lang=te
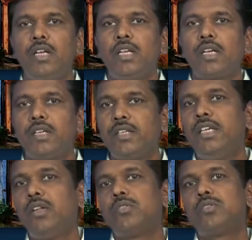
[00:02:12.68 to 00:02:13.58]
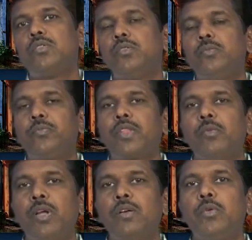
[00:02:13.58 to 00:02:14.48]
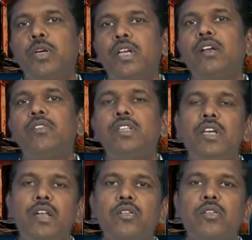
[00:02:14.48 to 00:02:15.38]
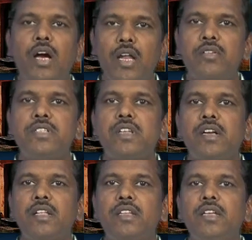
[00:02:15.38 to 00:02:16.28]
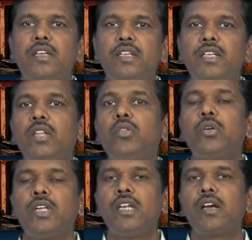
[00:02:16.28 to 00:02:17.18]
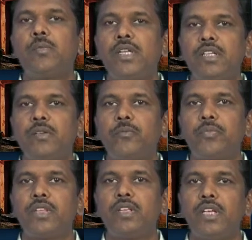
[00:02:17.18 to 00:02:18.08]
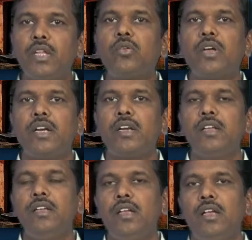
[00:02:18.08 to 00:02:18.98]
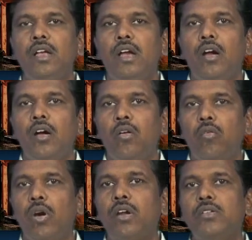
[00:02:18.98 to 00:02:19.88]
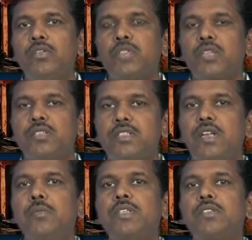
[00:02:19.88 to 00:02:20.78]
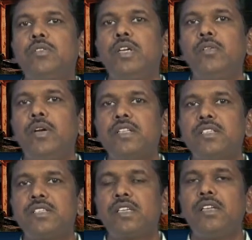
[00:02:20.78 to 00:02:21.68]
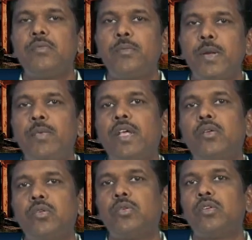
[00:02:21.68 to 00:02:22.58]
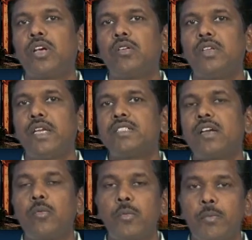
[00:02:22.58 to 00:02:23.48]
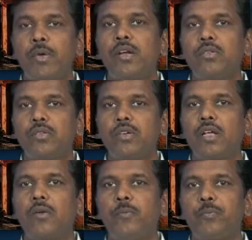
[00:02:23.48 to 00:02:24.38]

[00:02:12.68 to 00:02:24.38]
ఇక ఈ రోజును మనం ముఖ్యంగా విద్యార్థులకు అన్వయించినట్టయితే ఎంతో కీలకమైంది ఎందుకనంటే వాళ్ళు సిలబస్ను డివైడ్ చేసి ప్రిపేర్ అవుతూ ఉంటారు ఎగ్జామ్కు ప్రిపేర్ అవుతూ ఉంటారు